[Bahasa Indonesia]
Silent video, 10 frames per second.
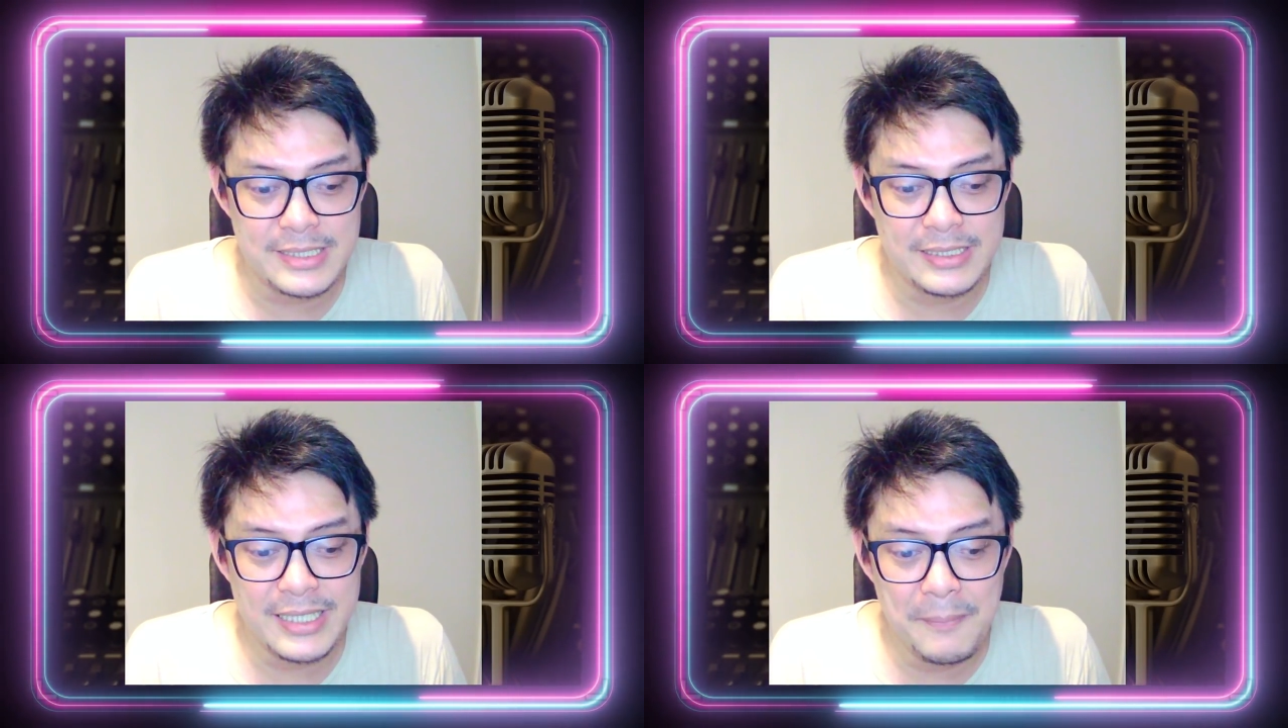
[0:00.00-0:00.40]

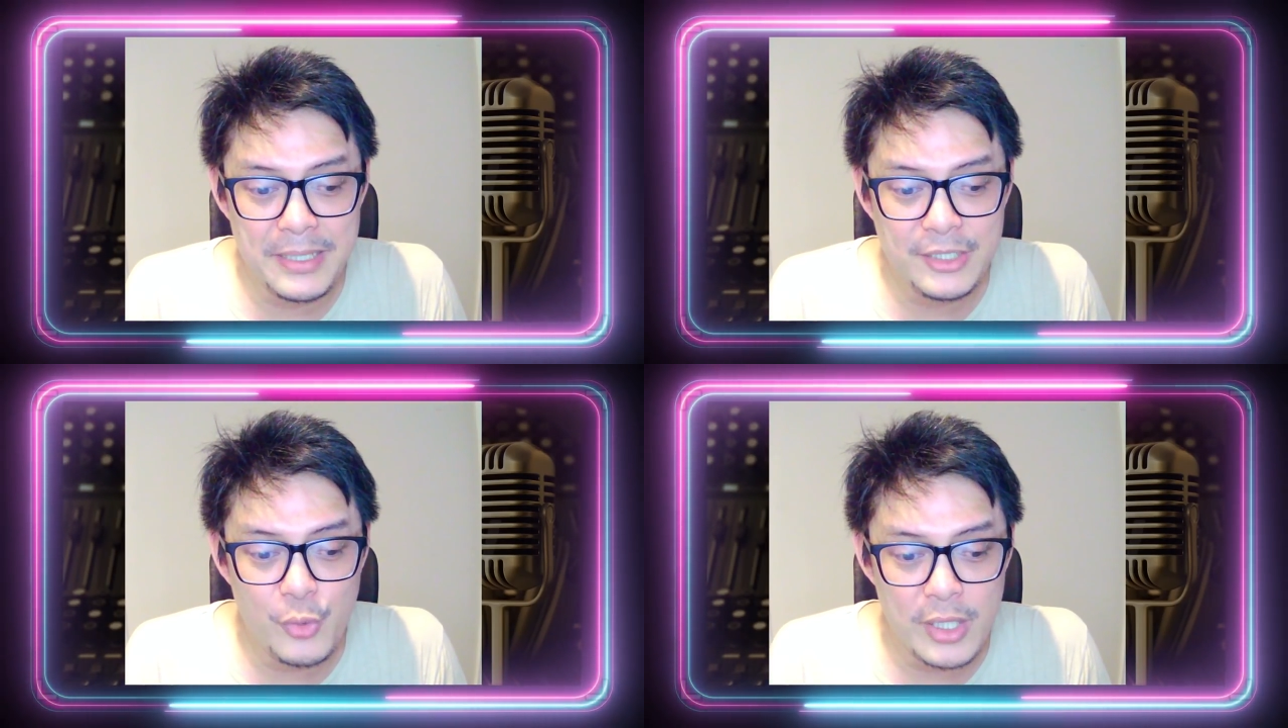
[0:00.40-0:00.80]
Yang 3
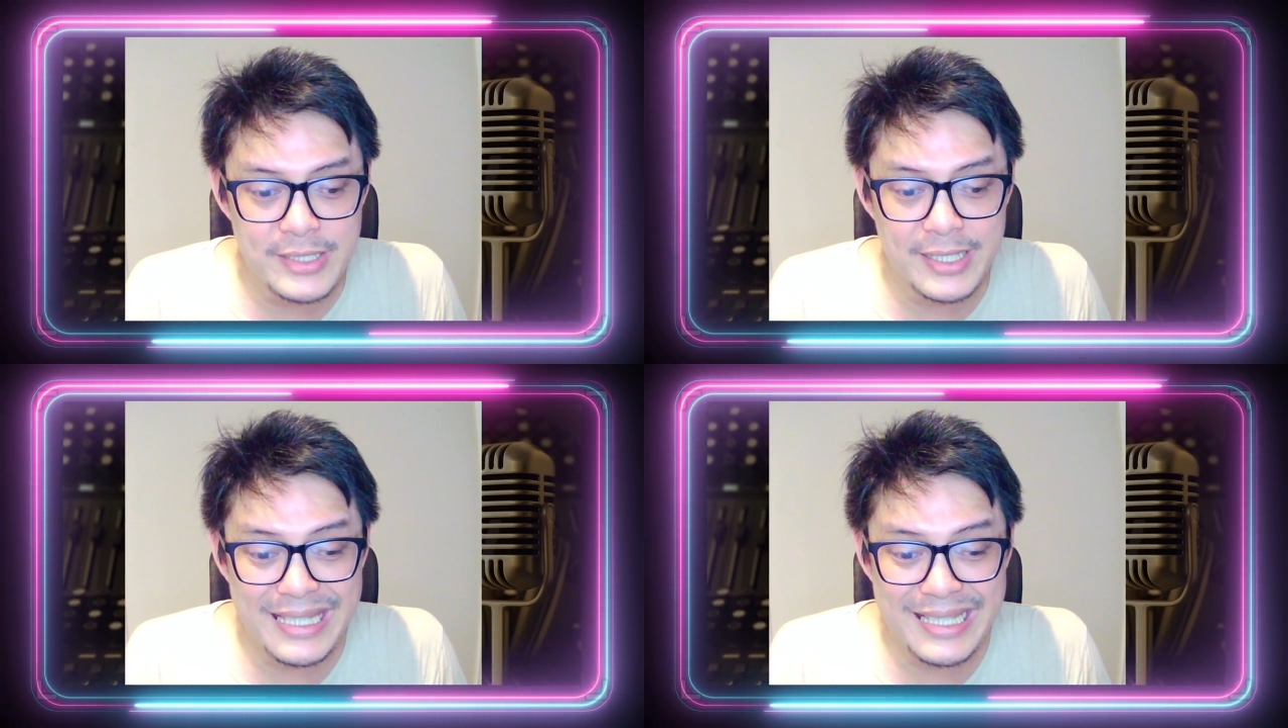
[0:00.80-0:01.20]
menit tuh
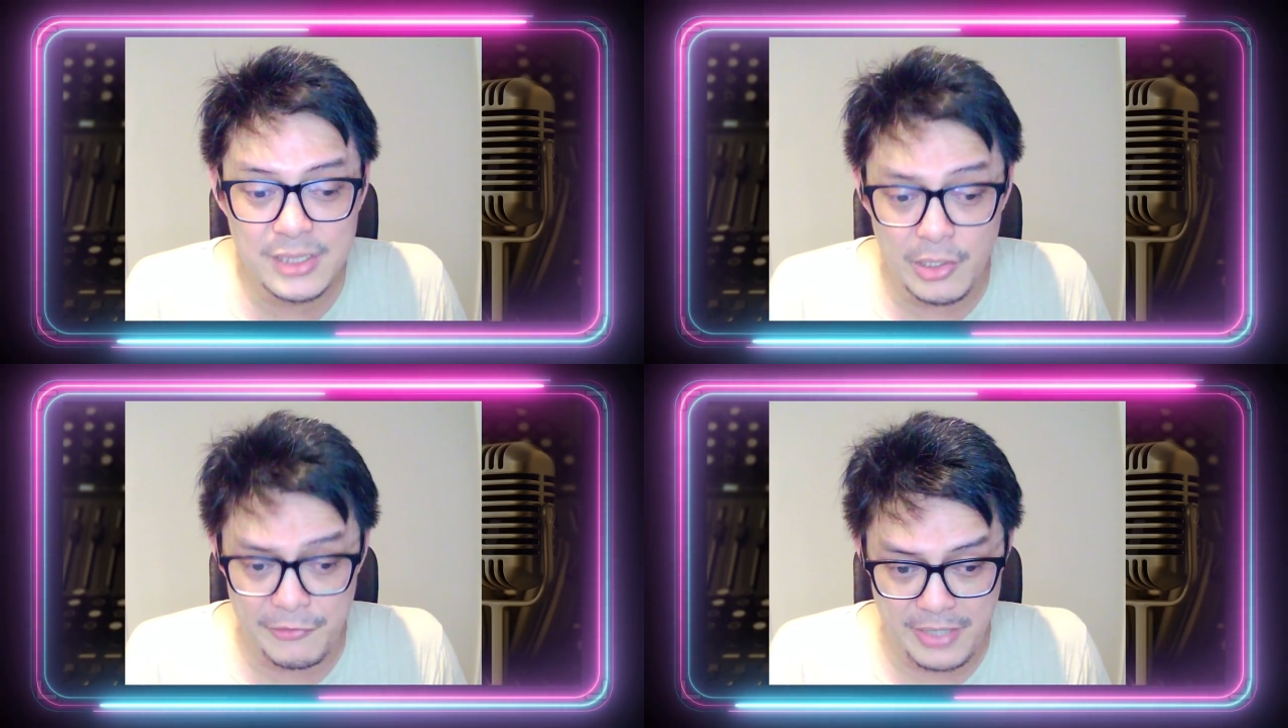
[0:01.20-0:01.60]
hanya yang It's
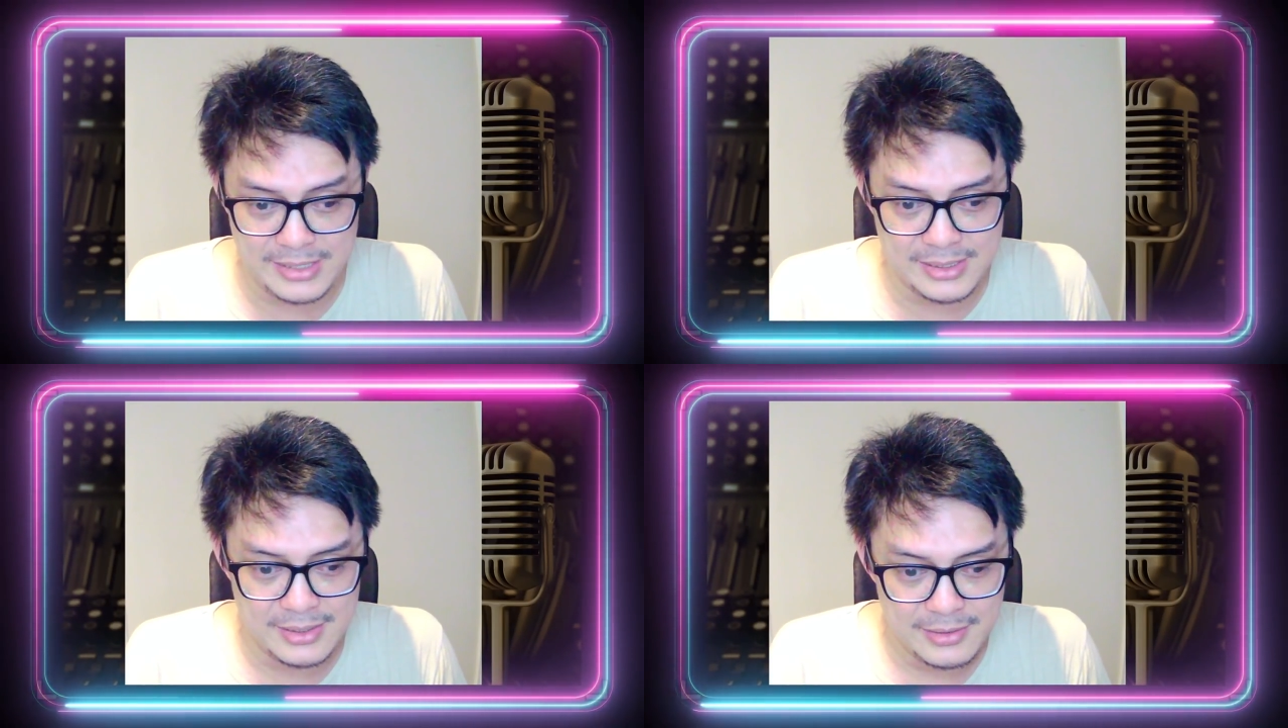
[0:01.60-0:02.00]
Love
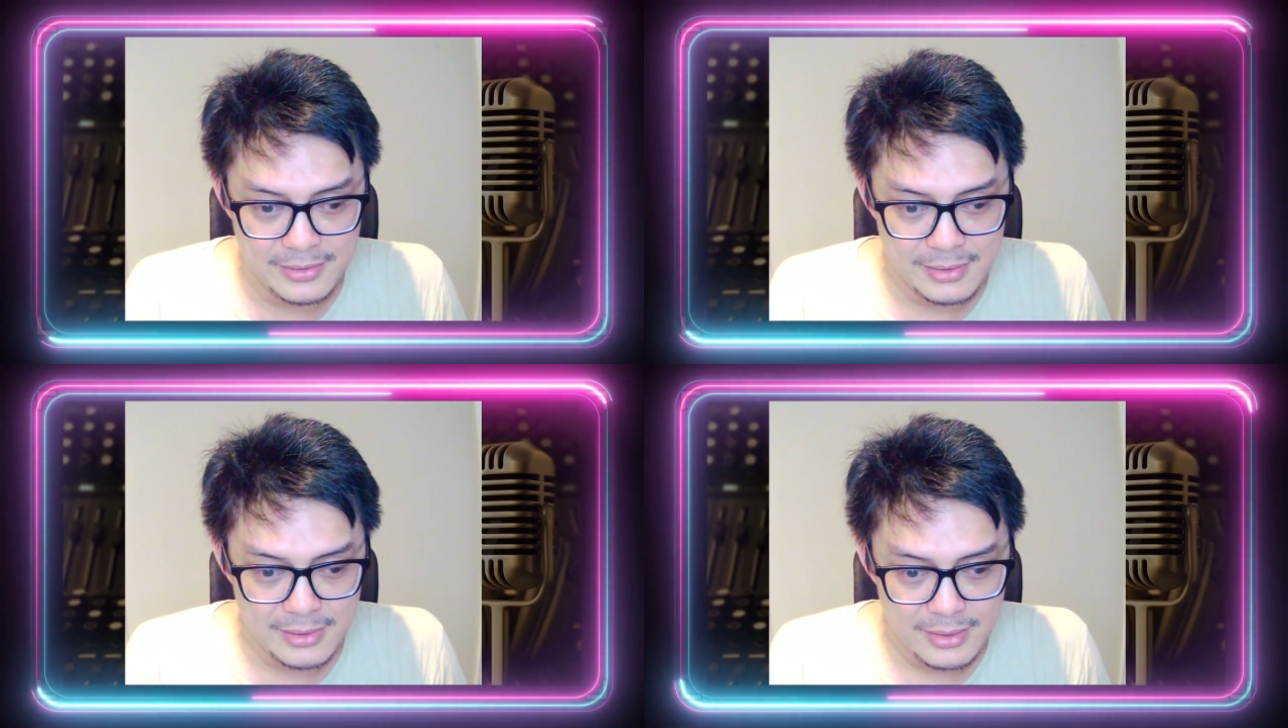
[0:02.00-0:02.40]
guys.
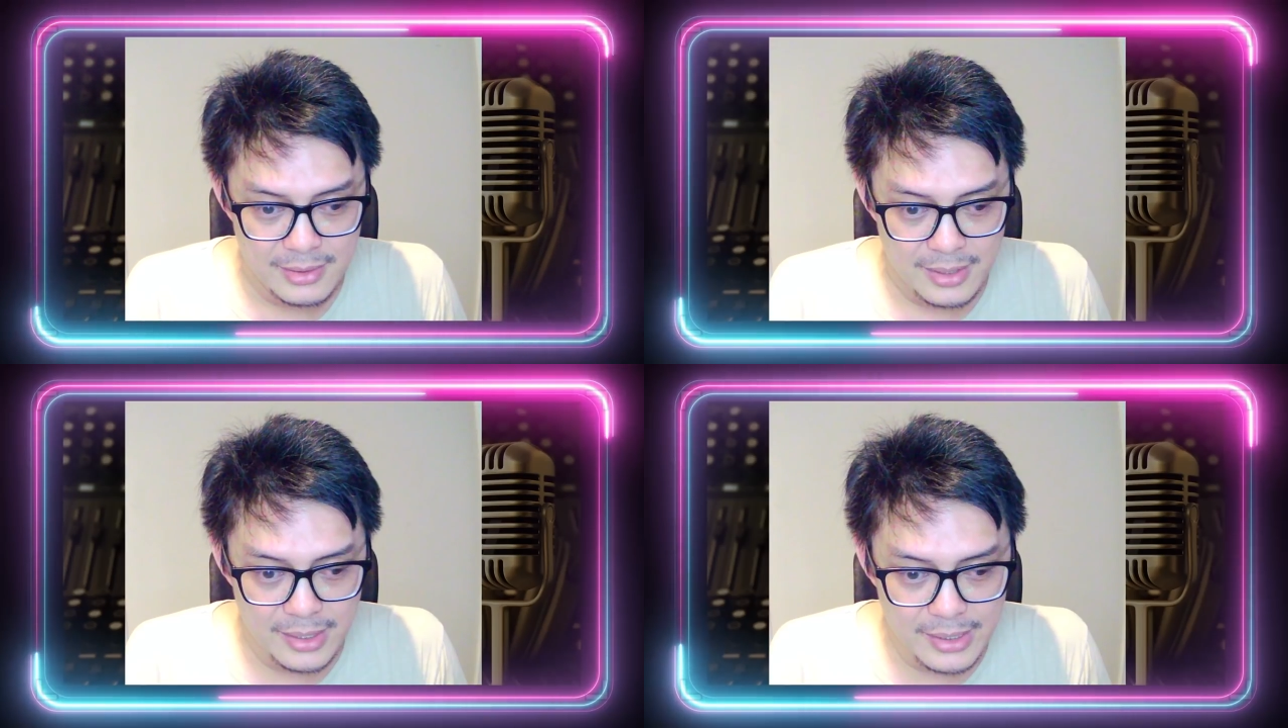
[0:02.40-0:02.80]

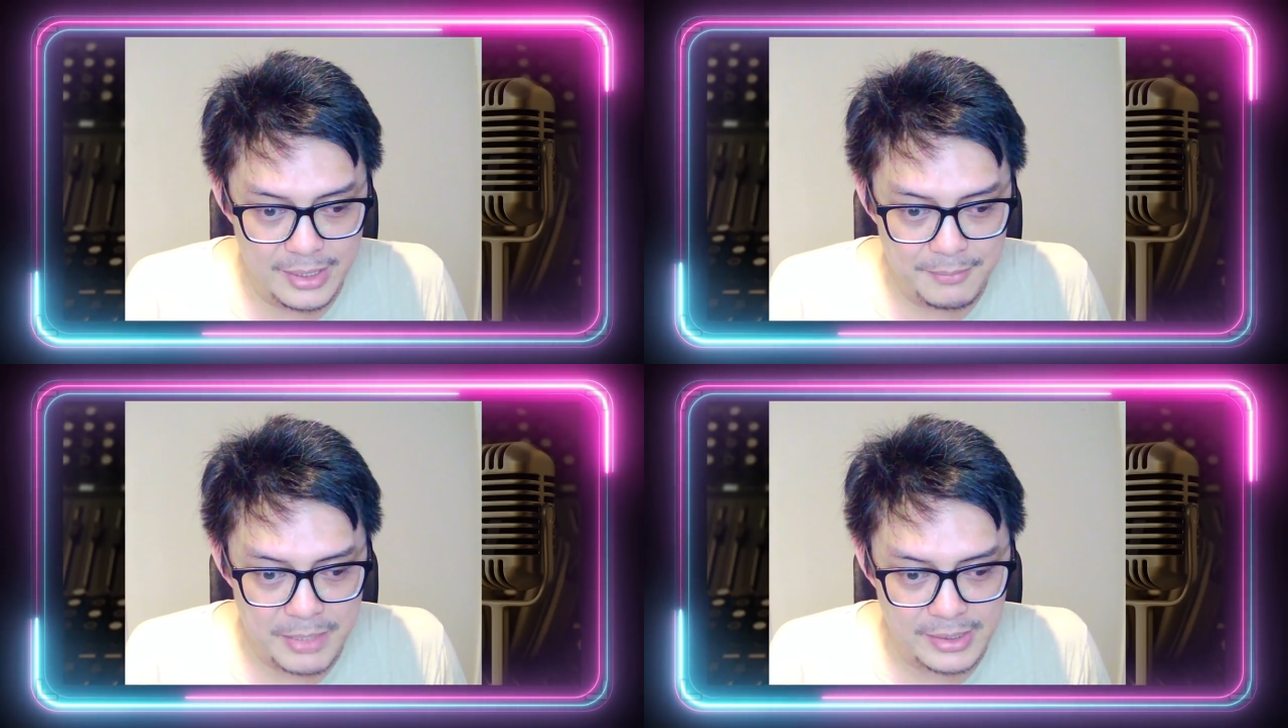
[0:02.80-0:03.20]
Eh enggak
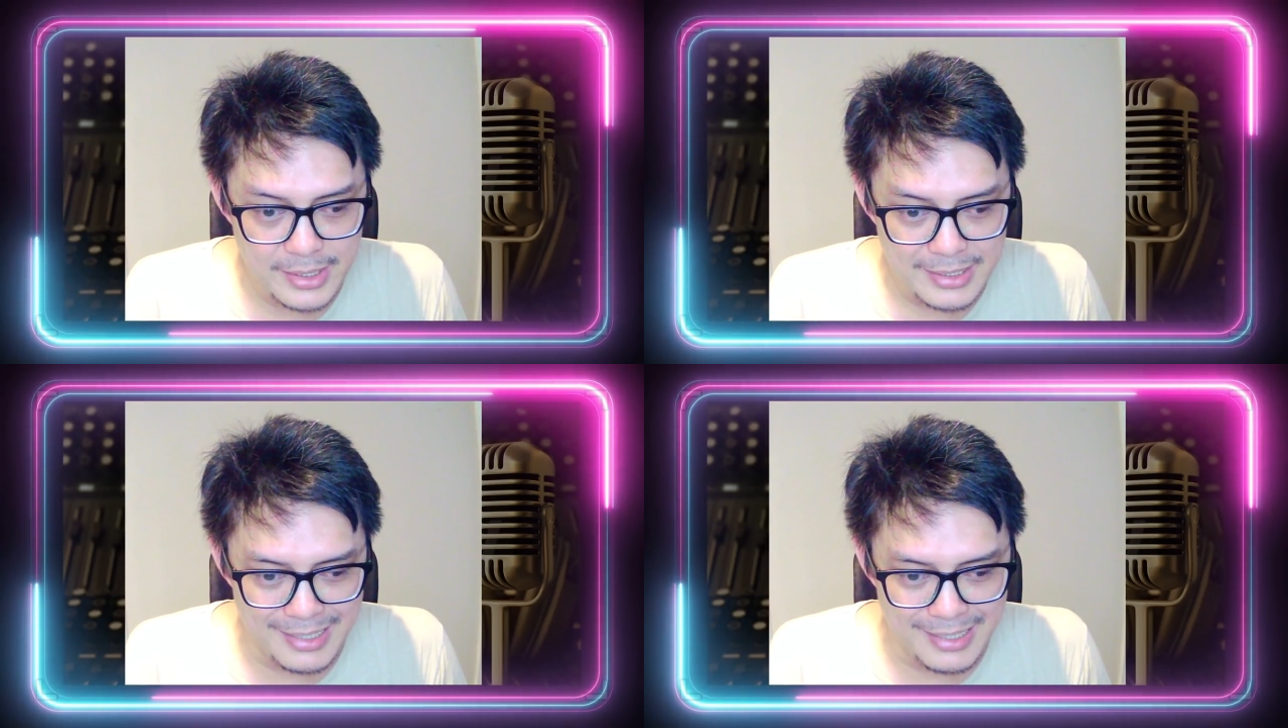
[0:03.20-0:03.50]
ding, banyak ding.